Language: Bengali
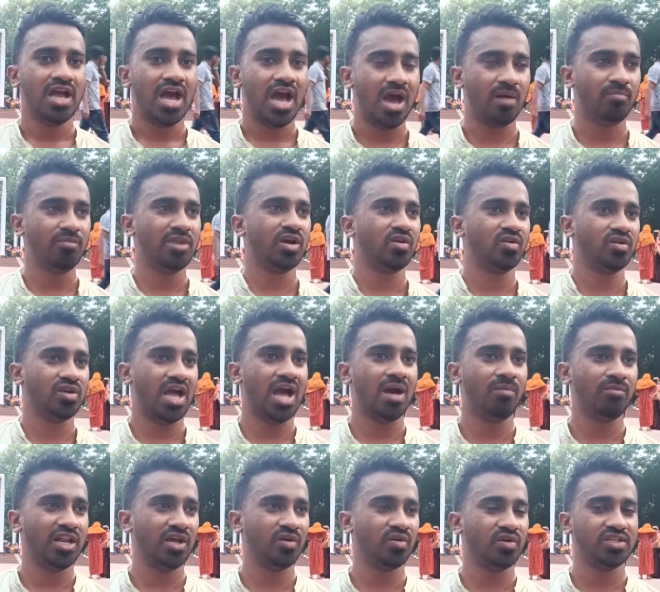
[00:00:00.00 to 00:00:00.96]
হামলা
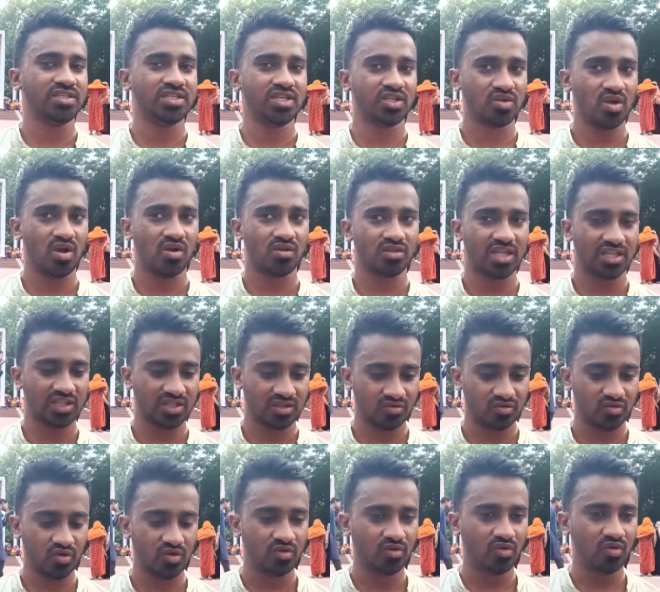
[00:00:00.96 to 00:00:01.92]
হামলা হয়েছে তাদের
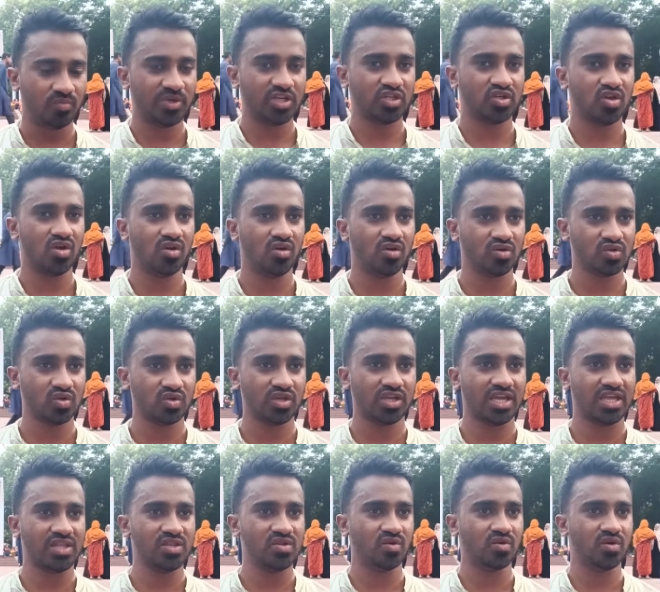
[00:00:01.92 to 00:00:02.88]
দুই গ্রুপের সংঘর্ষকে
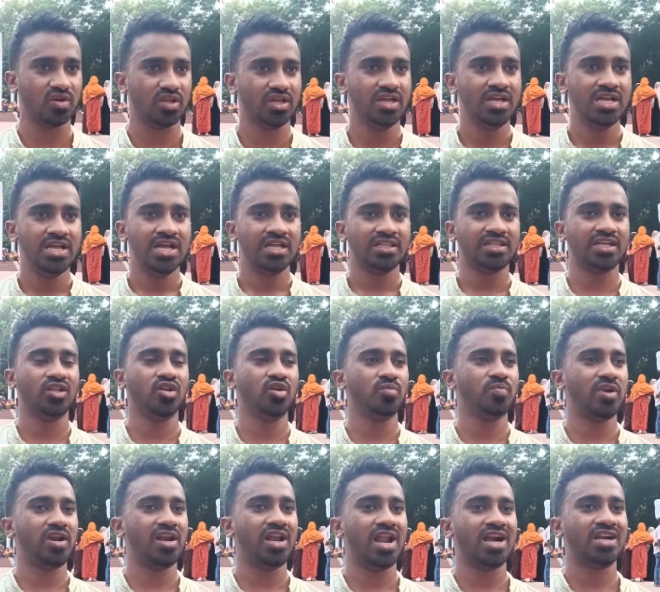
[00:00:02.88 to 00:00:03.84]
কেন্দ্র করে তাদের
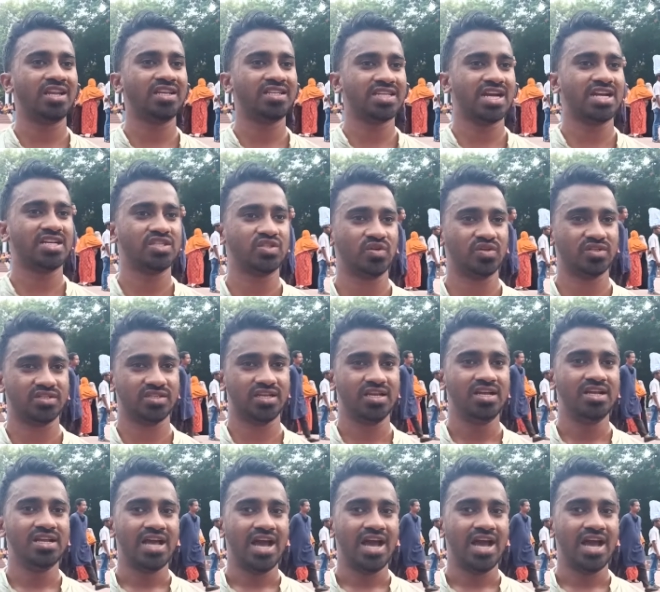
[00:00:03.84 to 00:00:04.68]
উপর লাঠি চার্জ হয়েছে